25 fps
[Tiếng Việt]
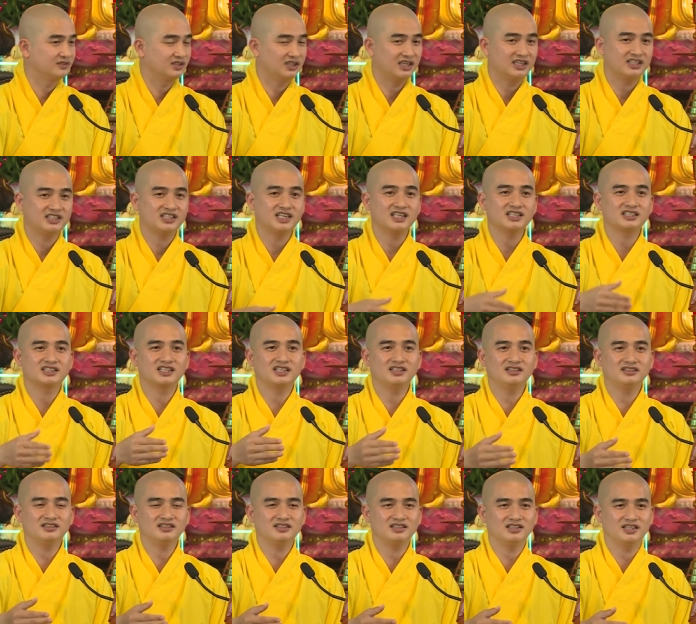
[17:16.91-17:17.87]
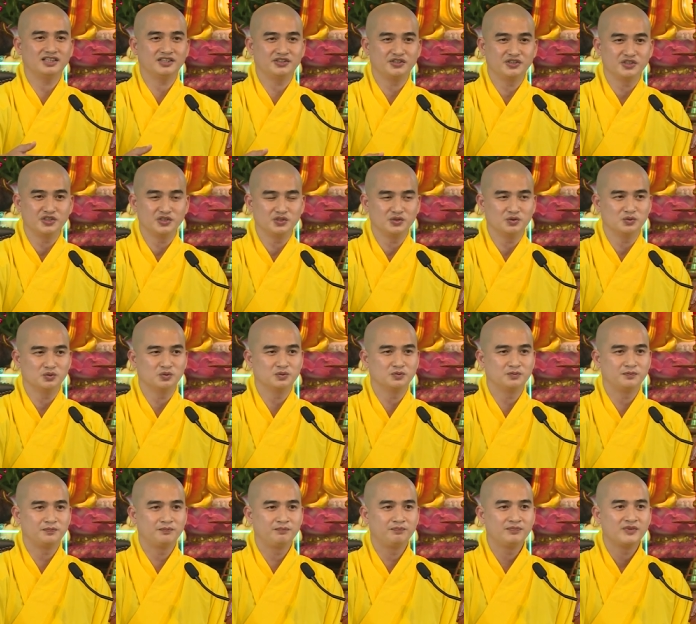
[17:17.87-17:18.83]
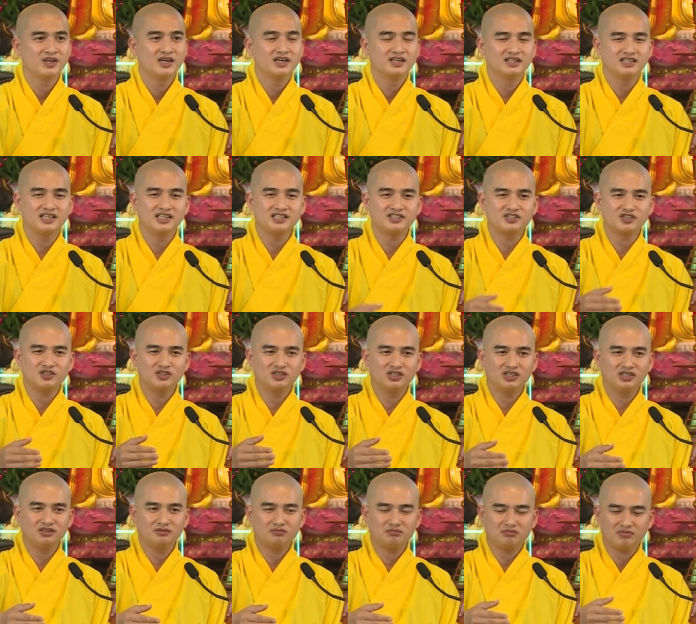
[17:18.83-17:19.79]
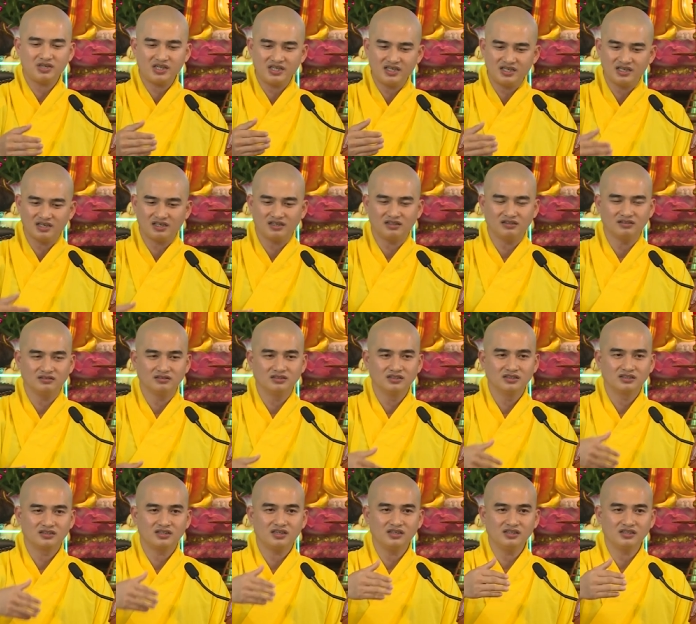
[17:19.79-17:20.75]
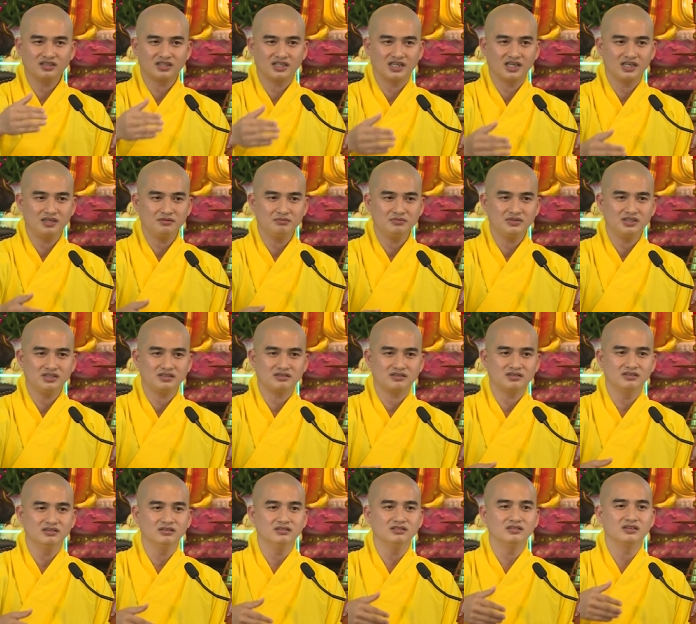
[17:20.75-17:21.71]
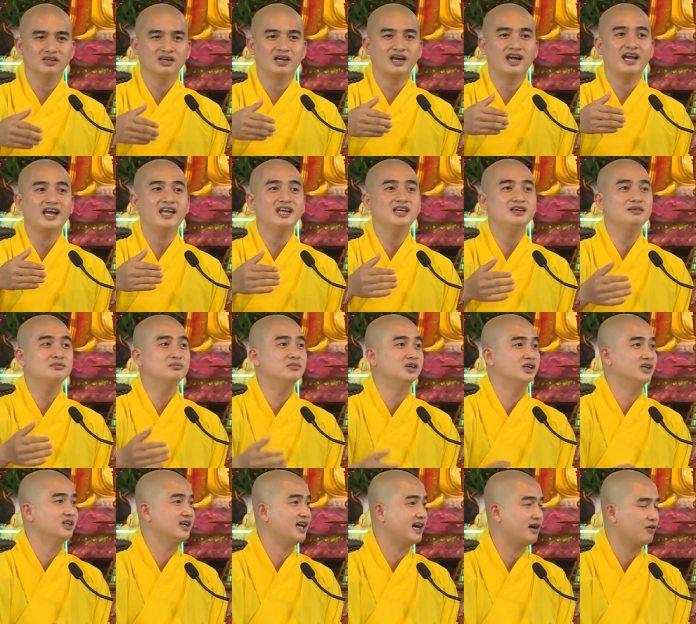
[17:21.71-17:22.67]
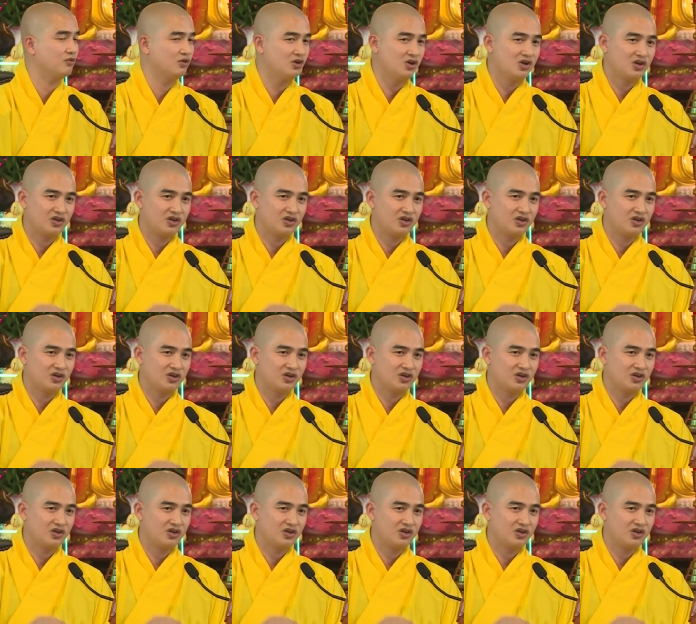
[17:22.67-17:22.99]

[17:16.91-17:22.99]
đã sát sanh rất là nhiều Thế cho nên bây giờ thân thể mới thường hay bệnh đau